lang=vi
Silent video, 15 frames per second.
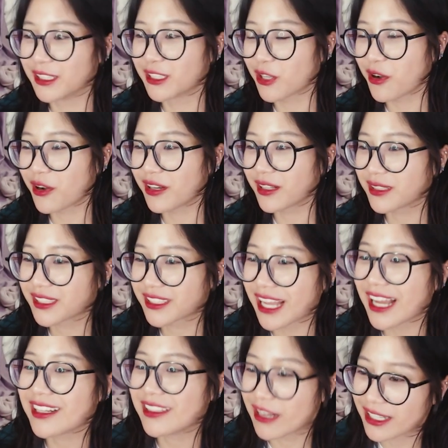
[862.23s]
cho
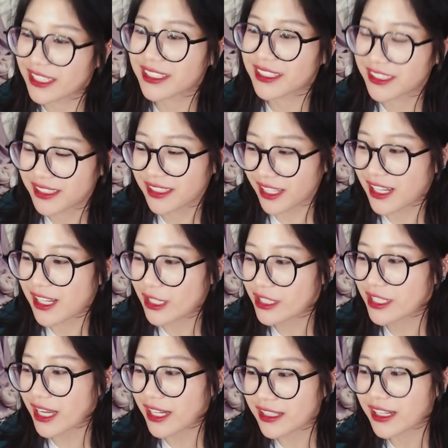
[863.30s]
sai người điển hình cho
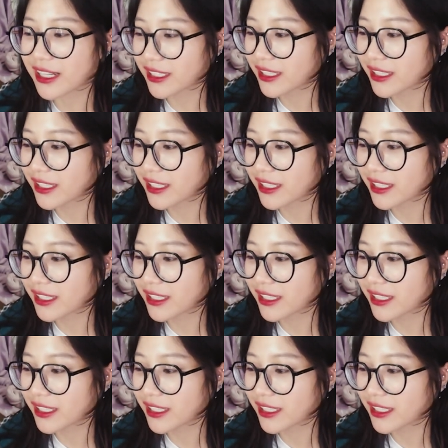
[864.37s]
sai người